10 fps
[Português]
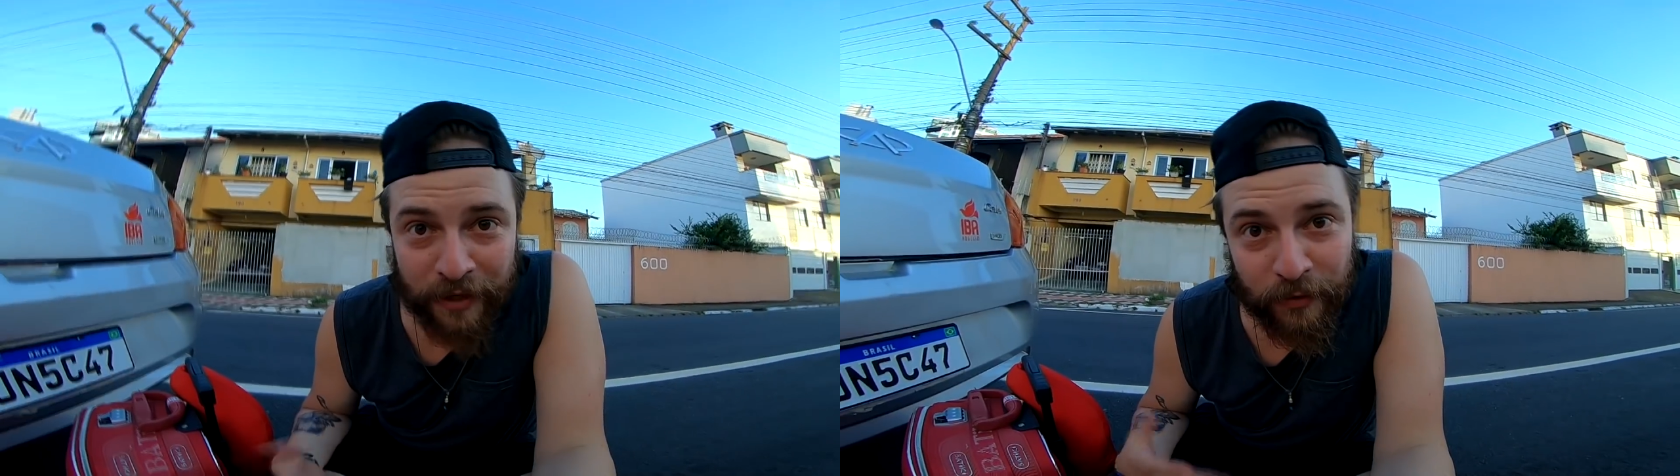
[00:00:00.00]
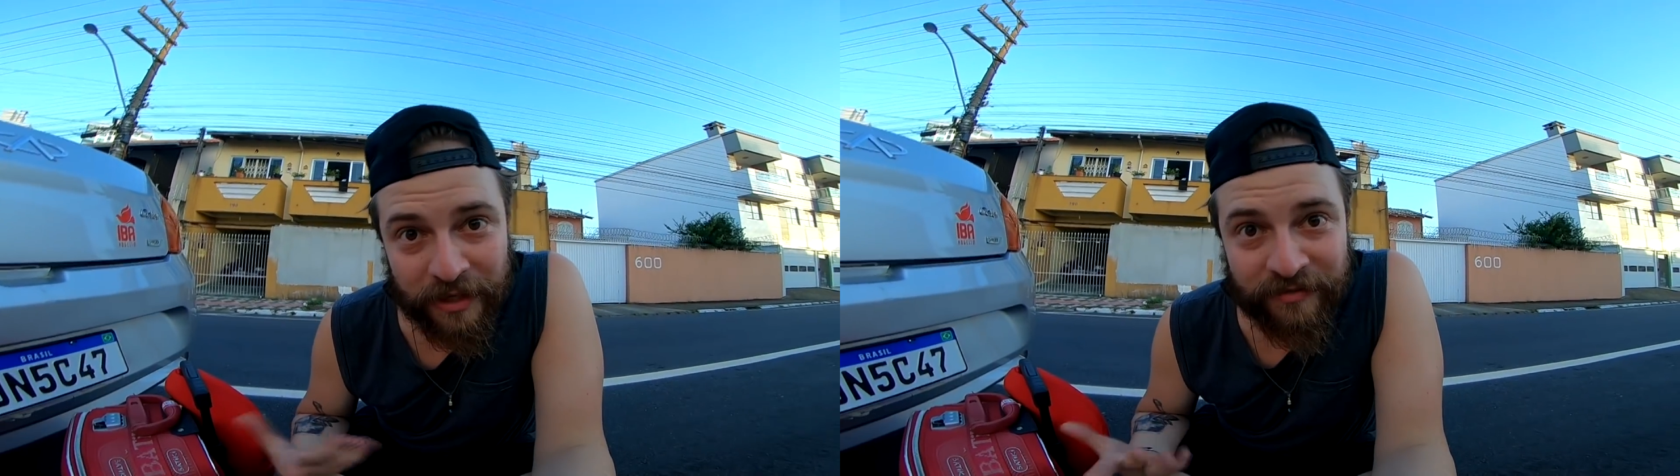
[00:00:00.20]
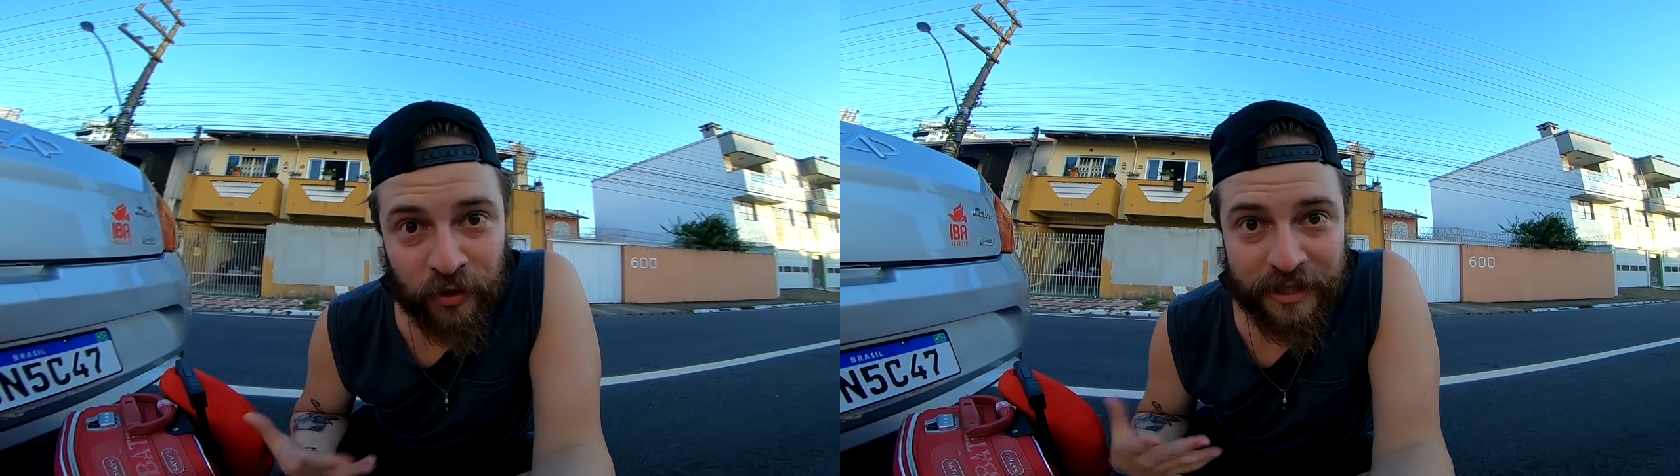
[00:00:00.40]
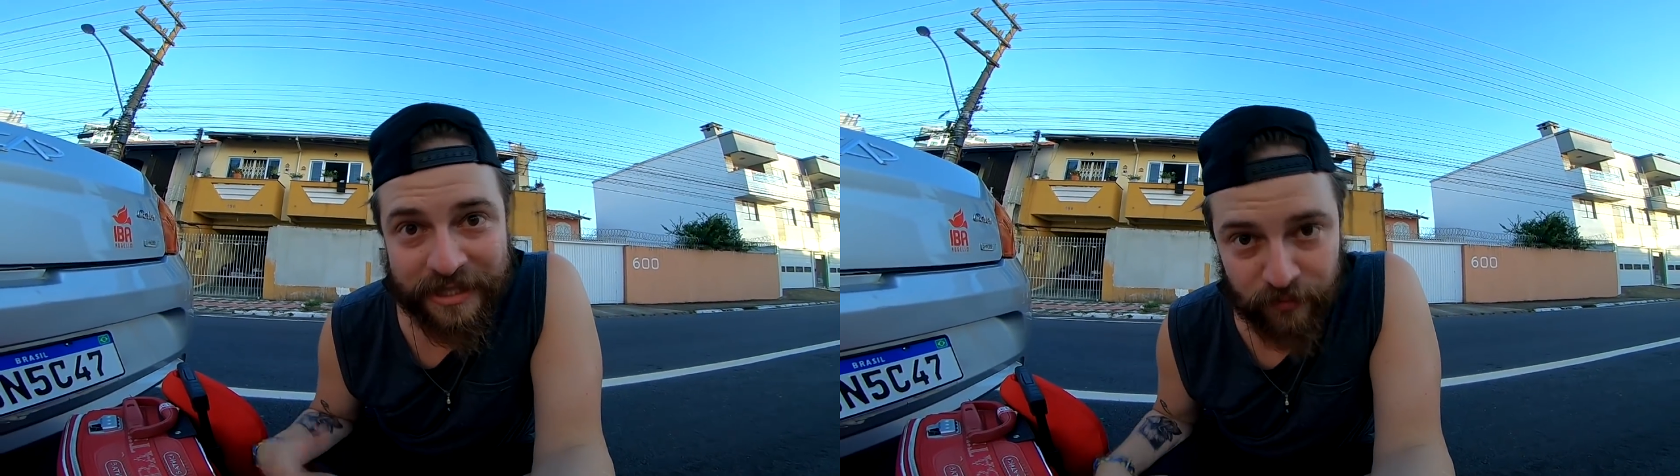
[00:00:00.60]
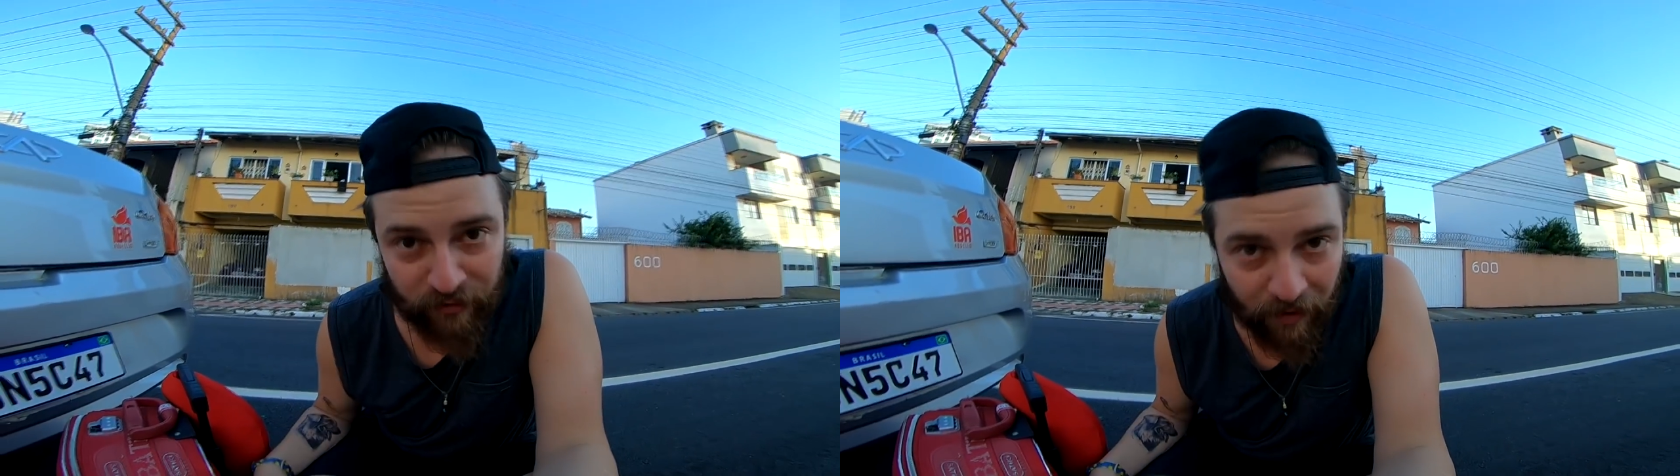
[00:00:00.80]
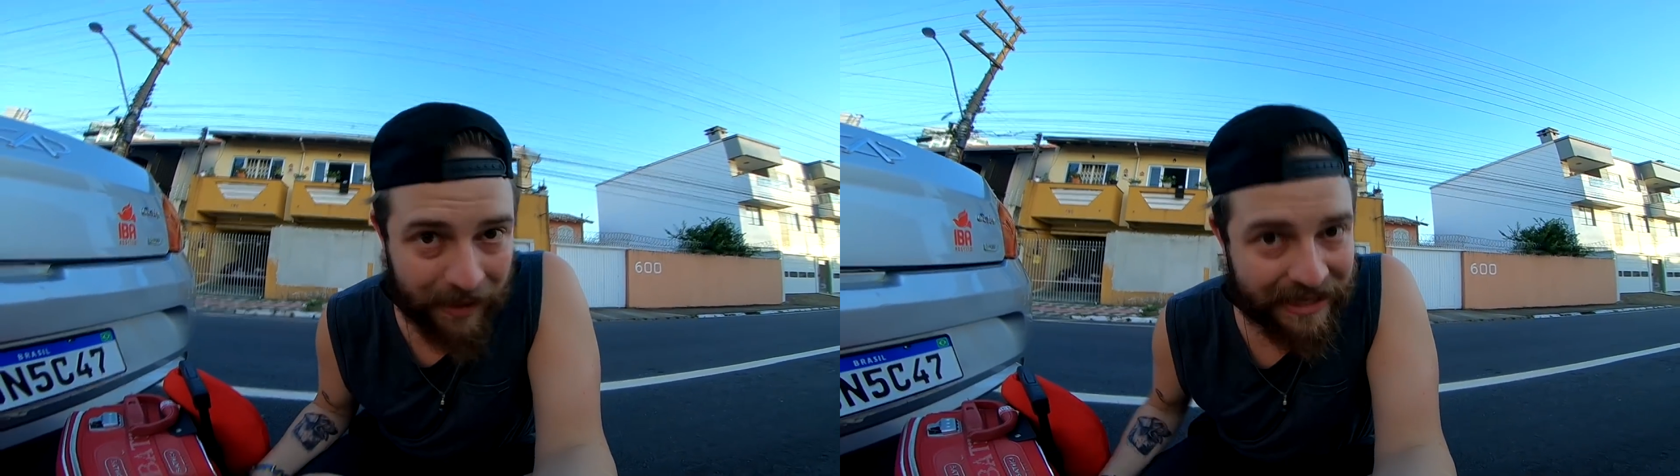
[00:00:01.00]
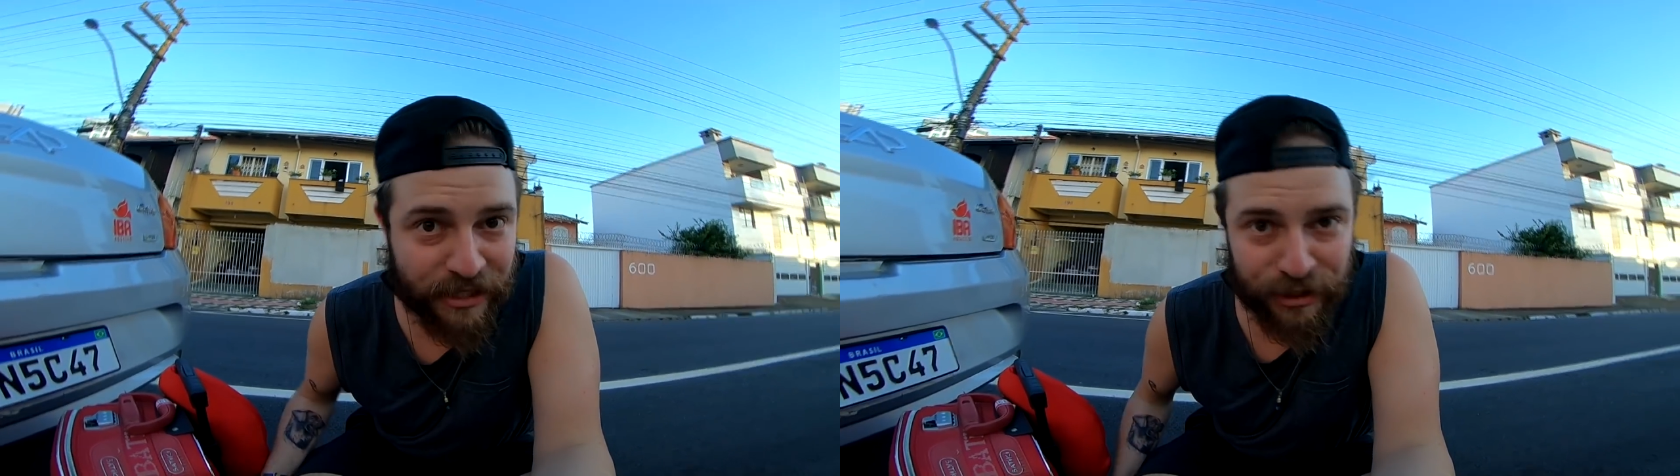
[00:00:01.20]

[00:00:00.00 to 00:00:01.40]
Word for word: Aí quando ele vê o adesivo, ele vai matar